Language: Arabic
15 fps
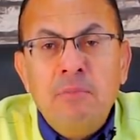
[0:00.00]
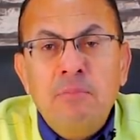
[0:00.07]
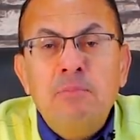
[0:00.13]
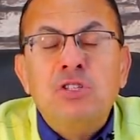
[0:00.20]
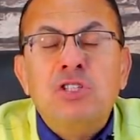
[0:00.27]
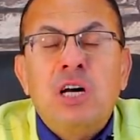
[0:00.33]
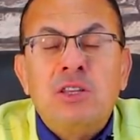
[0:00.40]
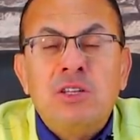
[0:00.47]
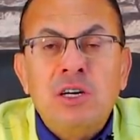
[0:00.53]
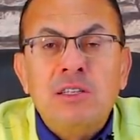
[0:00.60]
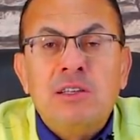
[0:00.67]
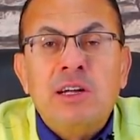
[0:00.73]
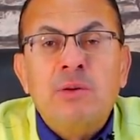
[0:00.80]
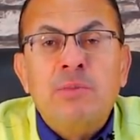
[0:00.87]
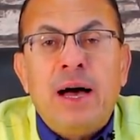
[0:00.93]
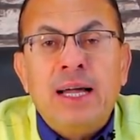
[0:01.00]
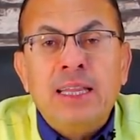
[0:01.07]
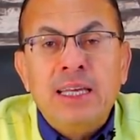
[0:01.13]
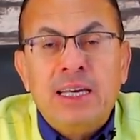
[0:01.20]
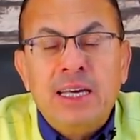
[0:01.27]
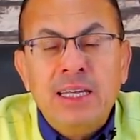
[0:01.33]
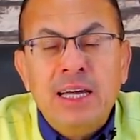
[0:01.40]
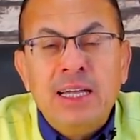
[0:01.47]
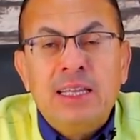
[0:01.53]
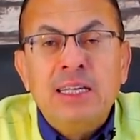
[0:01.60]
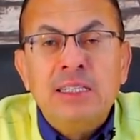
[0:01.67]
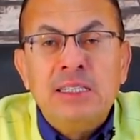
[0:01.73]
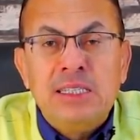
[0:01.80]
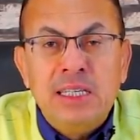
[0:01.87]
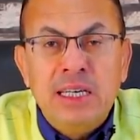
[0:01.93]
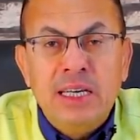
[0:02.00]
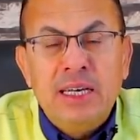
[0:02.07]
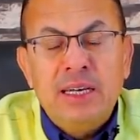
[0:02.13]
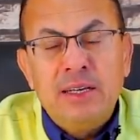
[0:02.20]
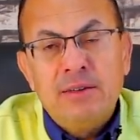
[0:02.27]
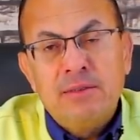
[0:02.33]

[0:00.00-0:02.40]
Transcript: مش هتقدري بعد كده تنسيني